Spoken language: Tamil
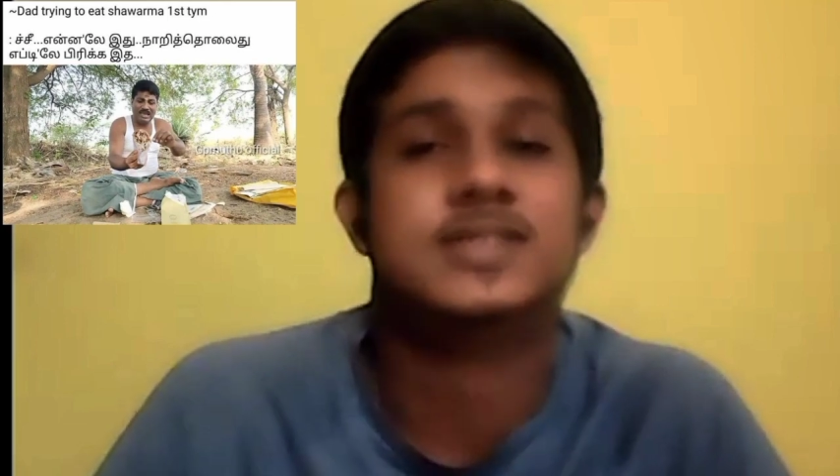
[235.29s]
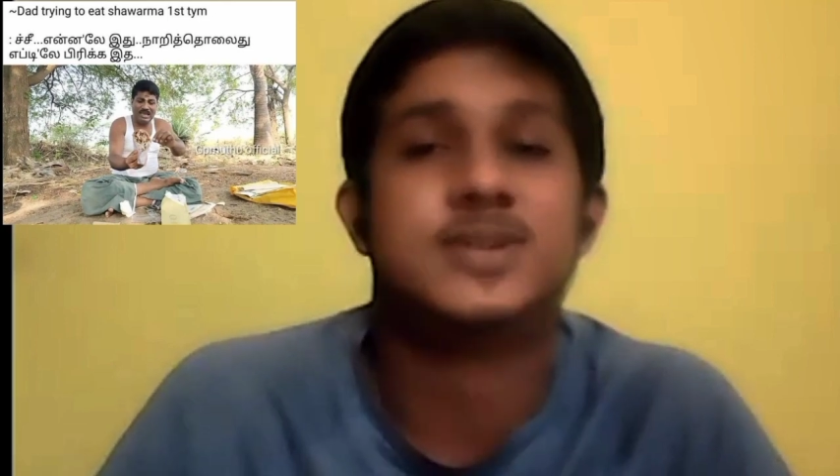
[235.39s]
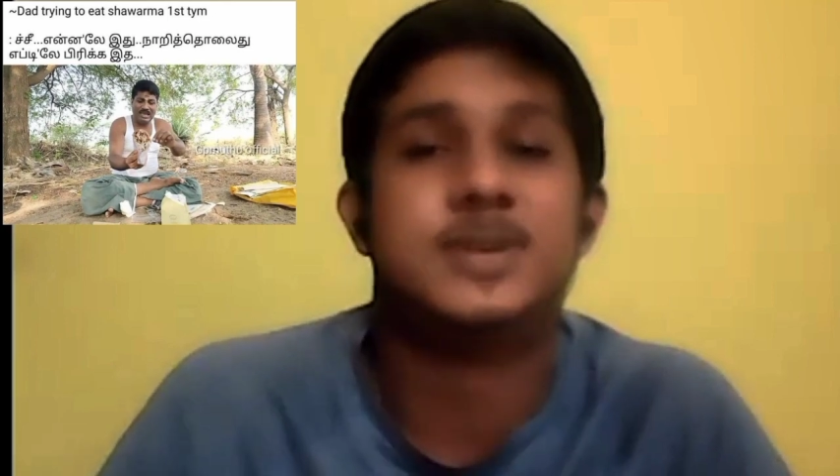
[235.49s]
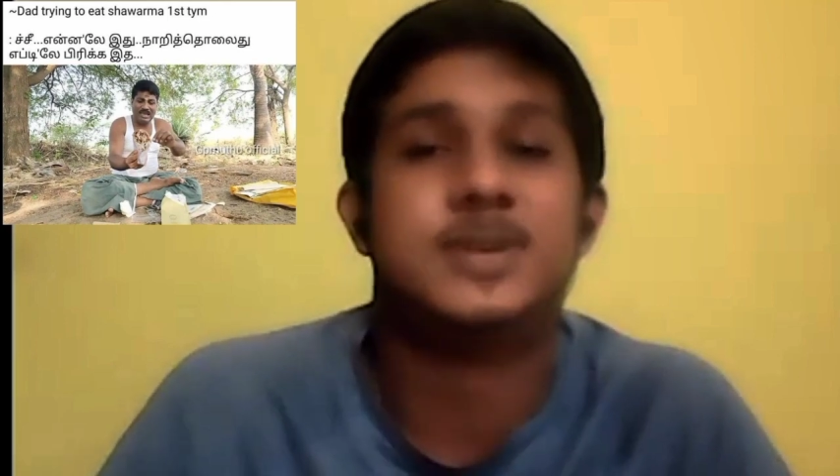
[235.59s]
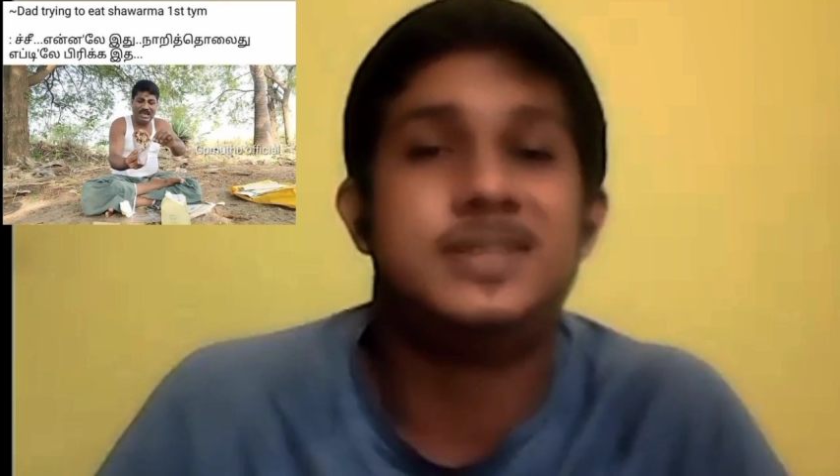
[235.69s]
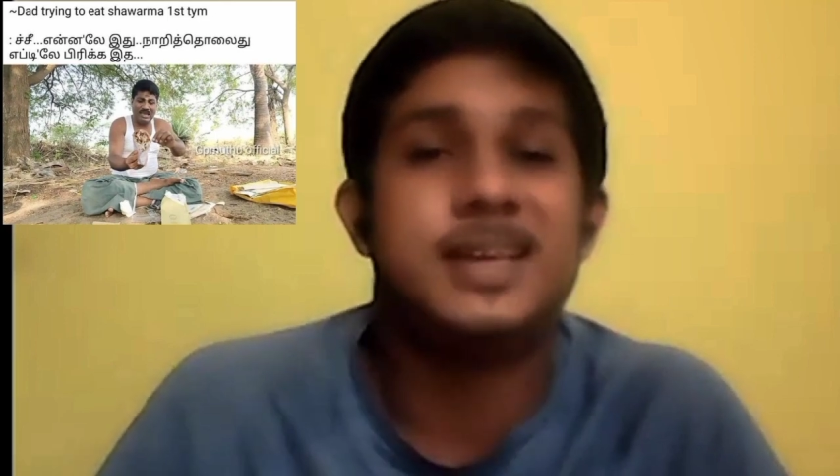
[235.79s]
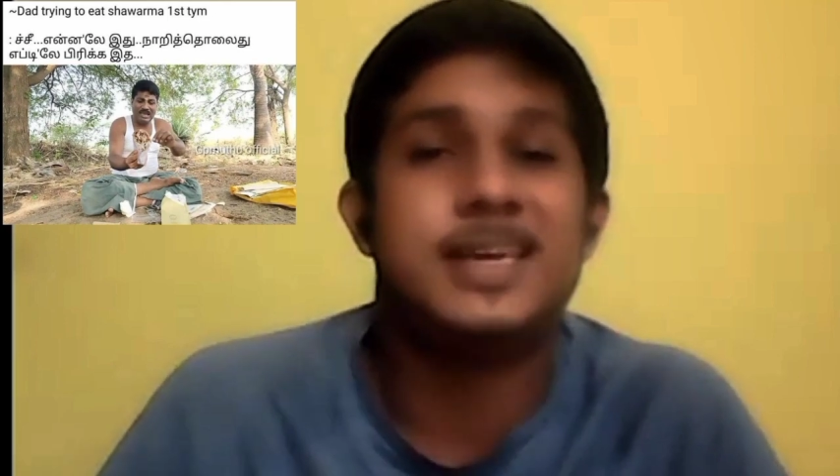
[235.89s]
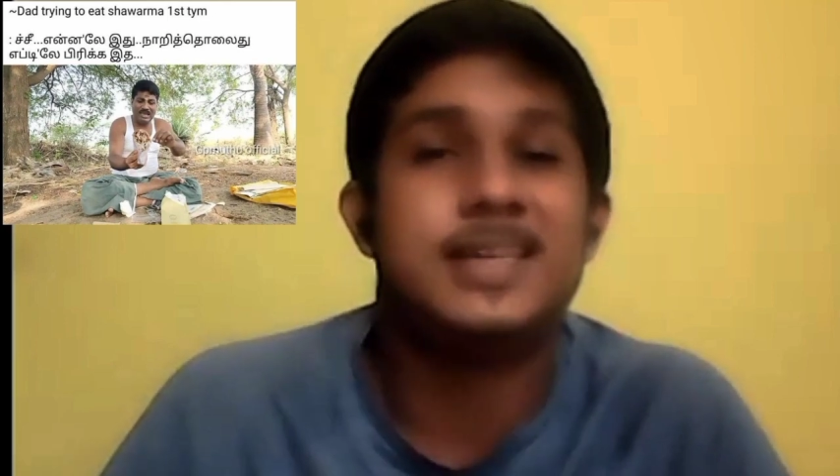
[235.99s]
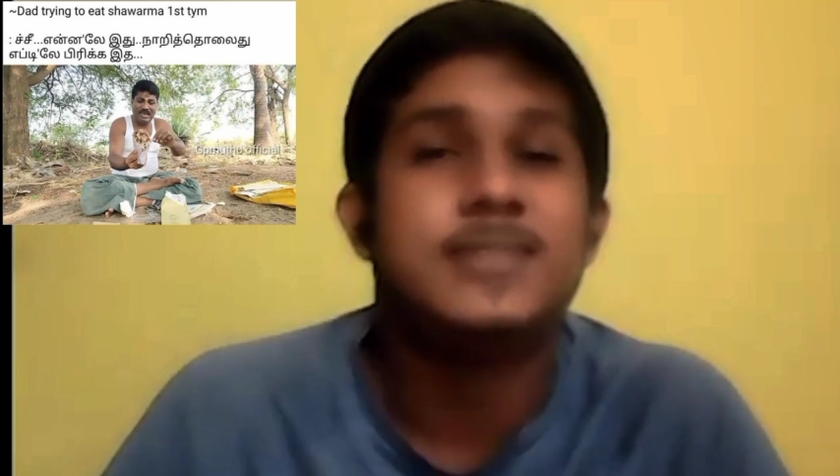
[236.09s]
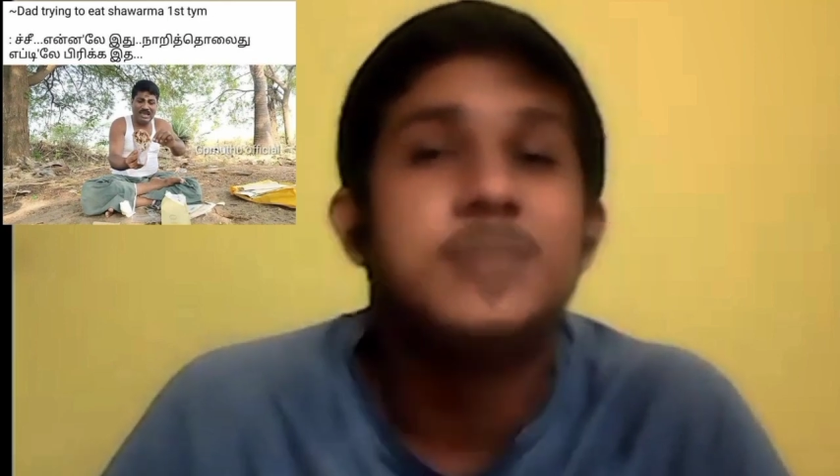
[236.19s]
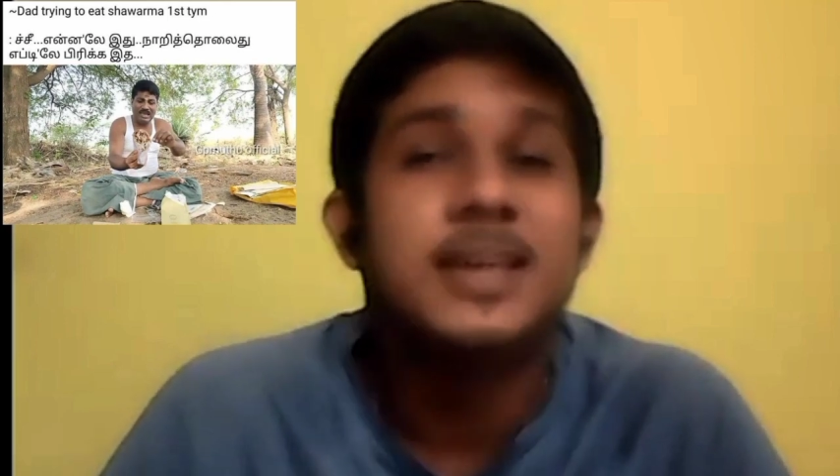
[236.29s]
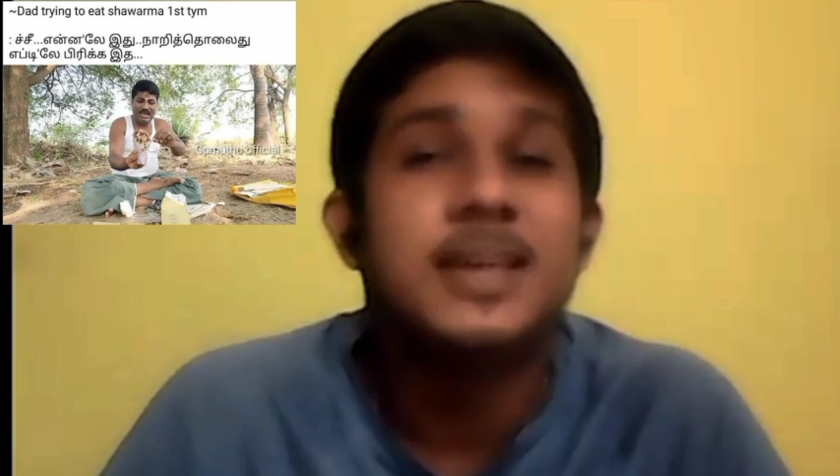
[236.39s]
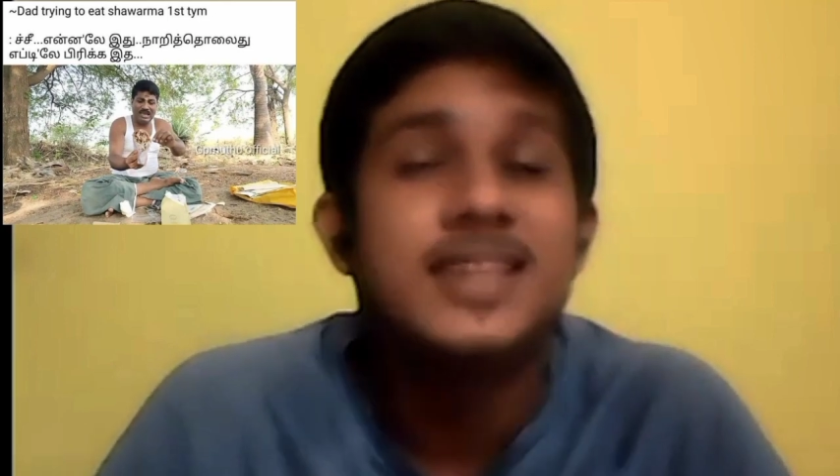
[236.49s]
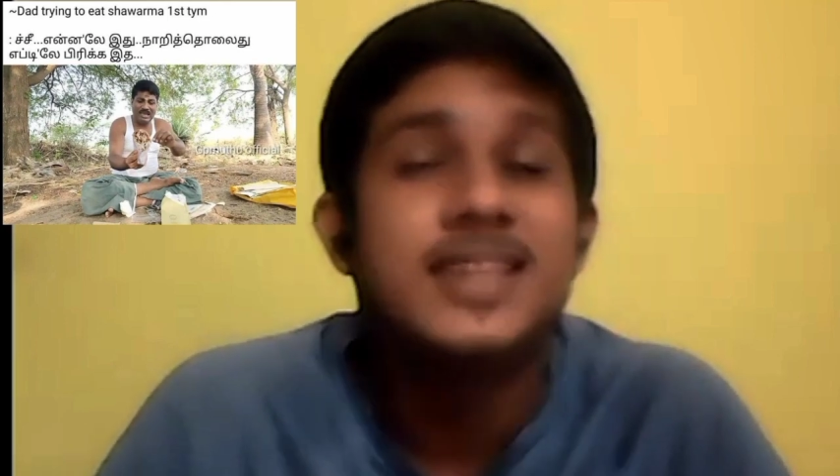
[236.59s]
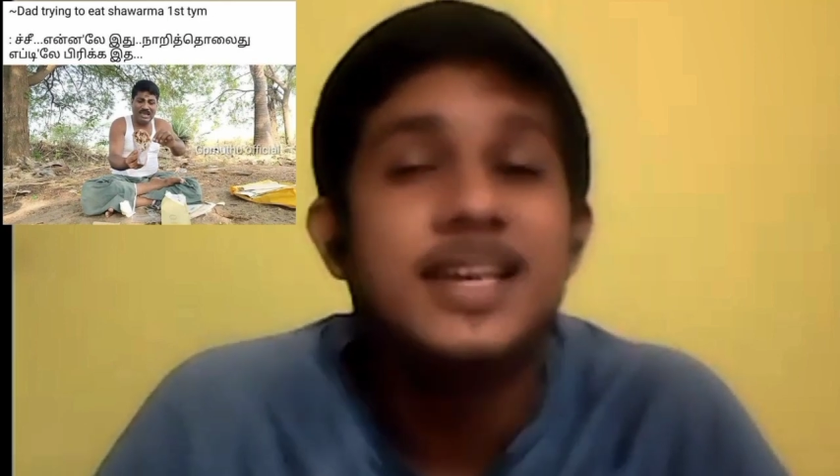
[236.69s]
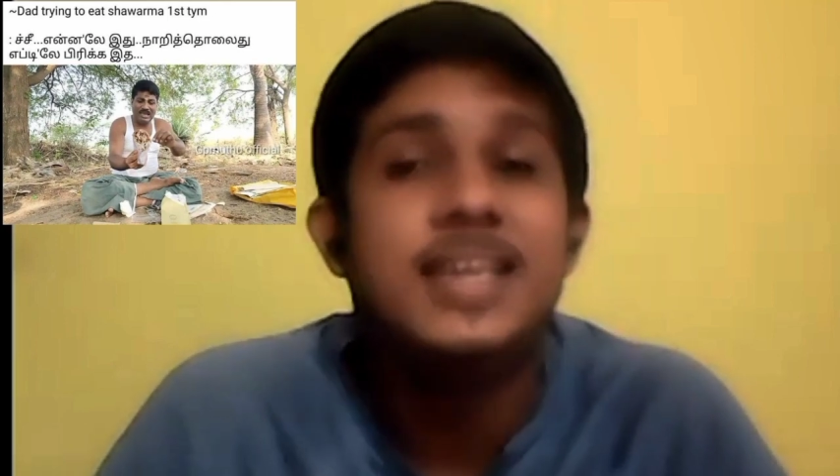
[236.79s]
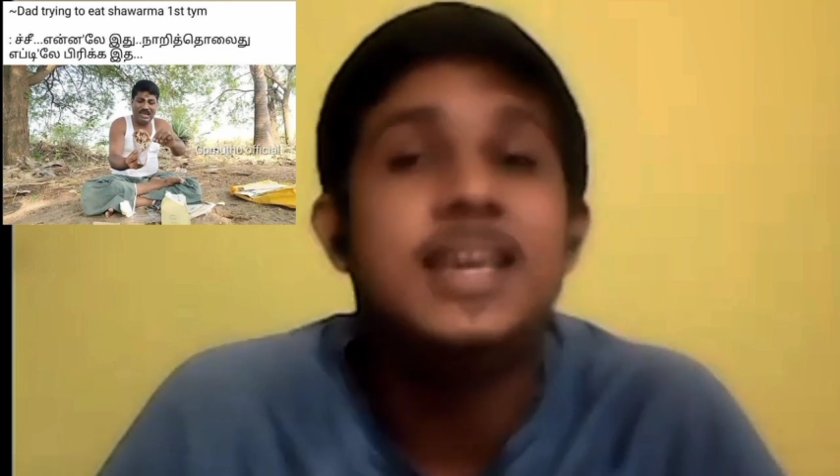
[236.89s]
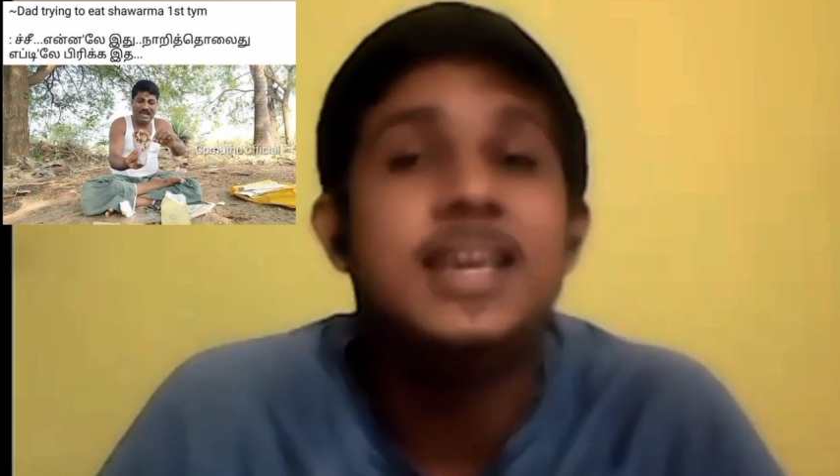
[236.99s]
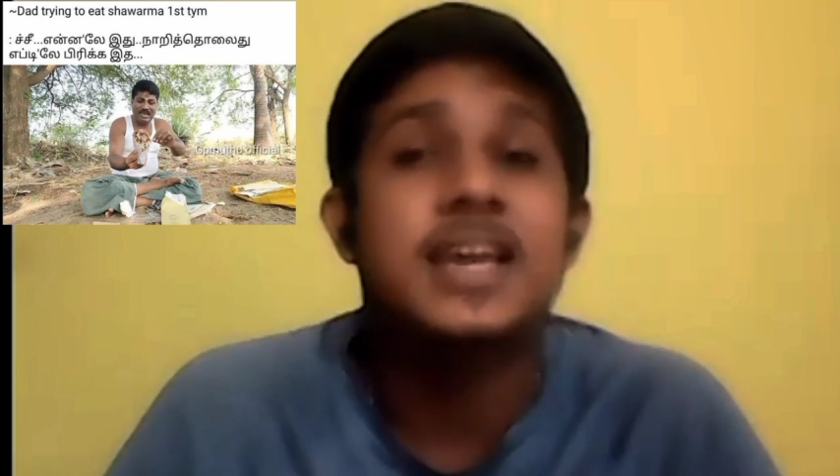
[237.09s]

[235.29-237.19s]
சோ இதுதான் இது பேசிக்கலி